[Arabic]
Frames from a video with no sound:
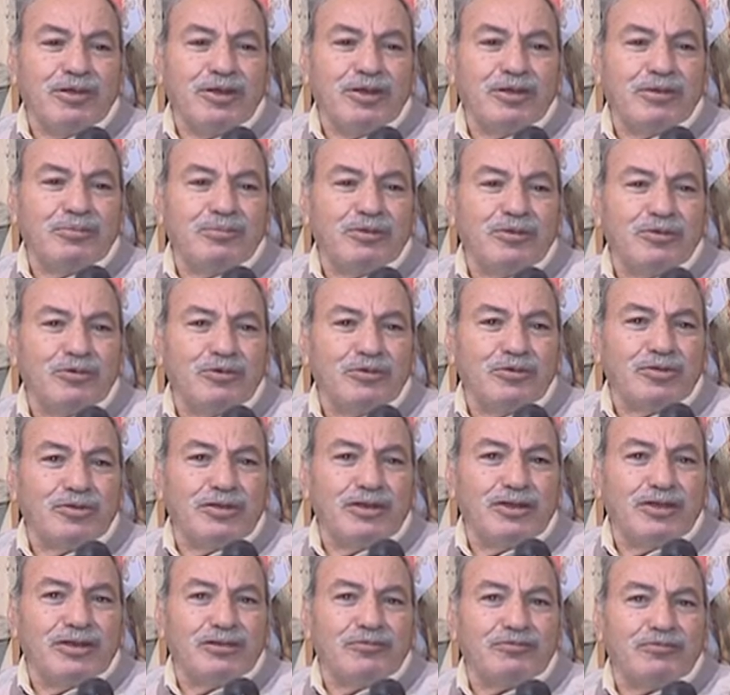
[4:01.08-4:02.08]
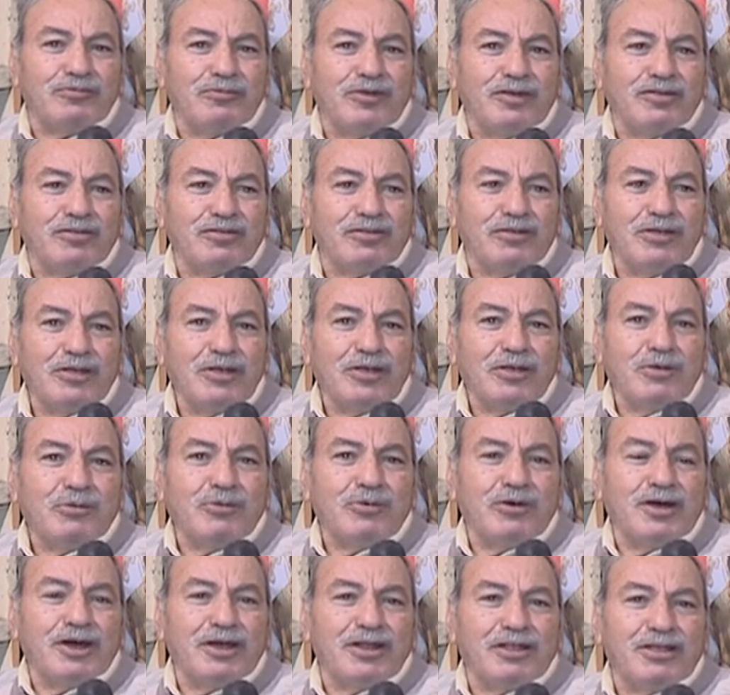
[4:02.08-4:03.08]
البيوت اللي في مصر
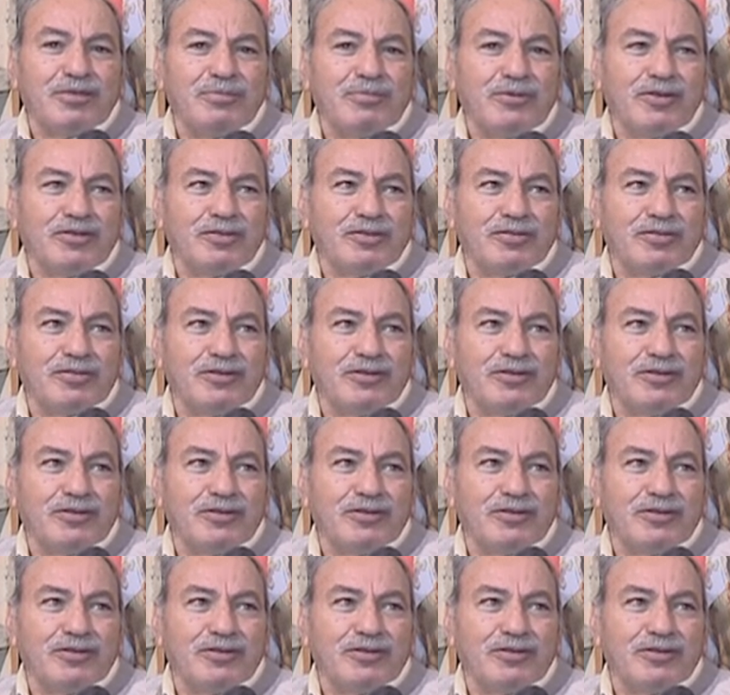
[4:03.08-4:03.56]
وخارج مصر